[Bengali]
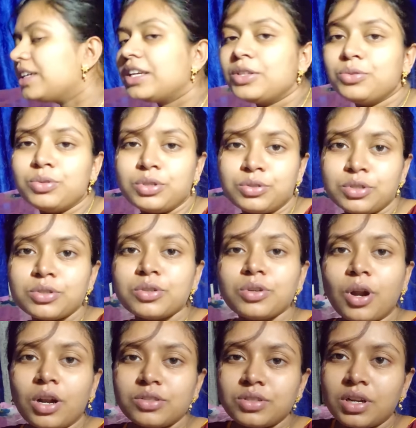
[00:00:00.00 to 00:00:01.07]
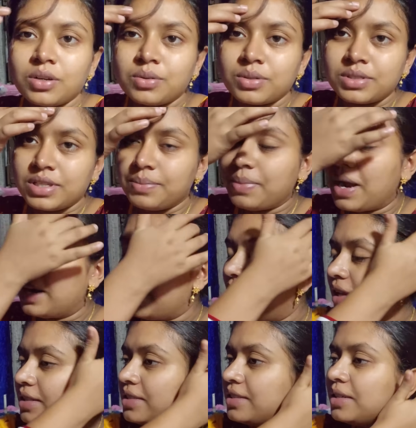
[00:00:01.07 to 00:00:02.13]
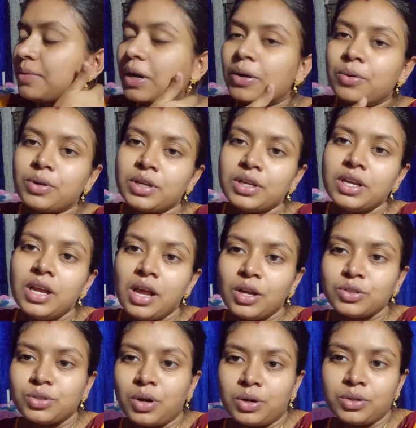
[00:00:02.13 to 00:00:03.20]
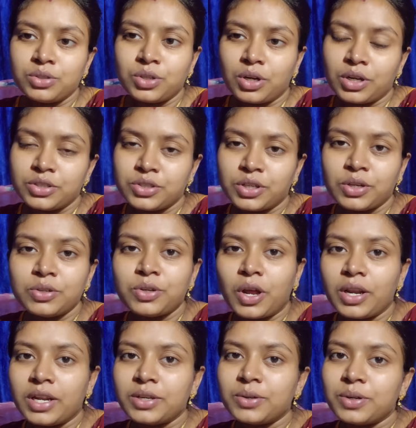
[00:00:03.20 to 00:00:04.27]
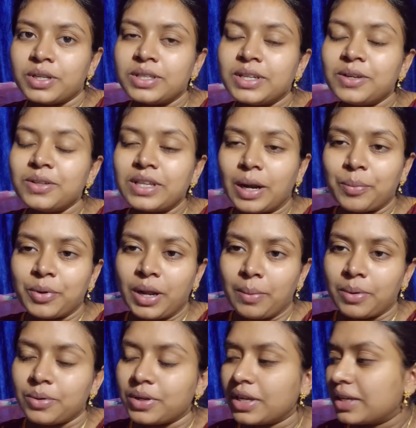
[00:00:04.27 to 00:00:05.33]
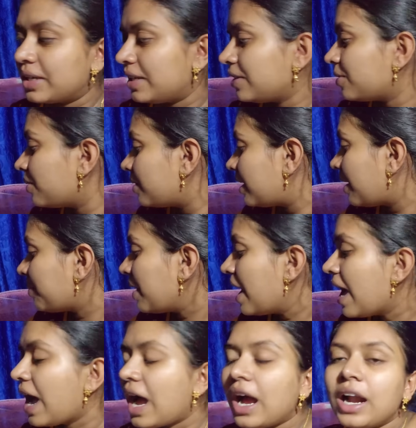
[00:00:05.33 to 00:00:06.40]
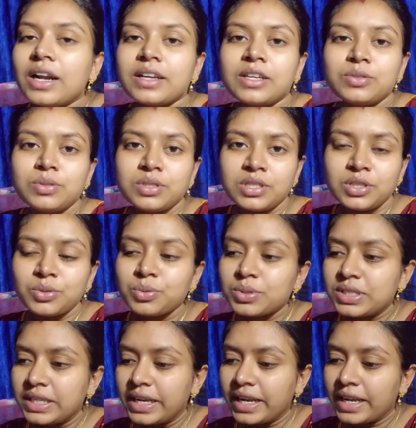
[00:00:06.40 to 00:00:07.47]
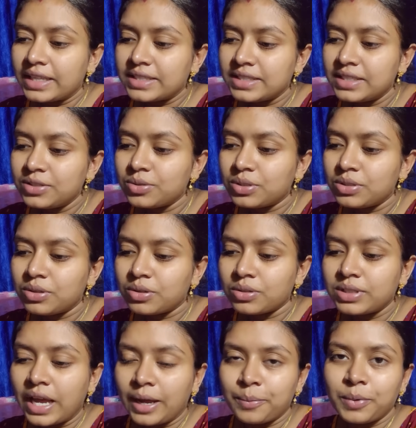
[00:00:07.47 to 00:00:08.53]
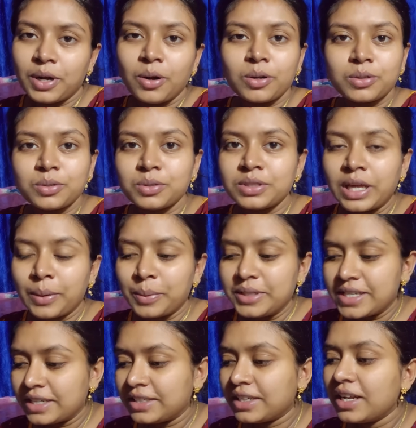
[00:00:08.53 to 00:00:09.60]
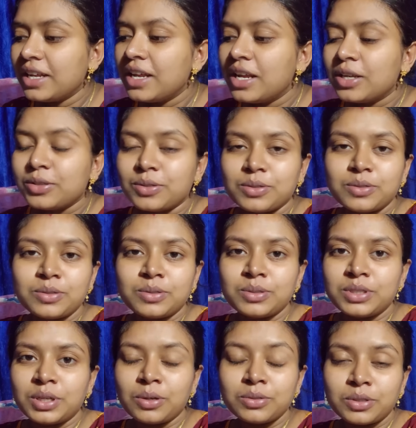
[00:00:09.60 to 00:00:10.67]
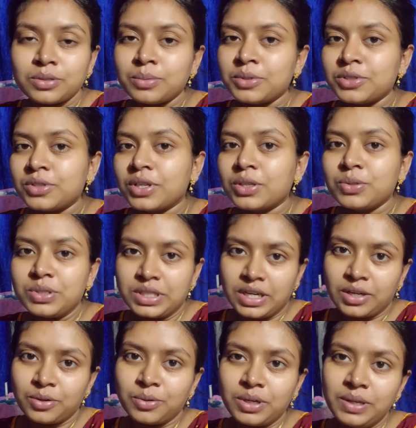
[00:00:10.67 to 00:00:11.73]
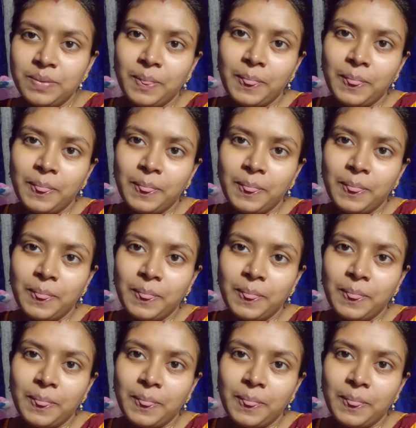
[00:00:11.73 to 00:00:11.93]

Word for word: কিন্তু একটু একটু নড়াচড়া করছে পা নাড়াচ্ছে কারণ ওকে শোয়ানোর সঙ্গে সঙ্গে টয়লেট করে দিল তারপর আবার ওকে ক্লিন করলাম আর কিছু জিনিস গুছিয়ে রেখেছি যদিও ওগুলো থাকবে না কতক্ষণ থাকবে জানি না তো সেগুলো চলো তোমাদের সঙ্গে একটু শেয়ার করি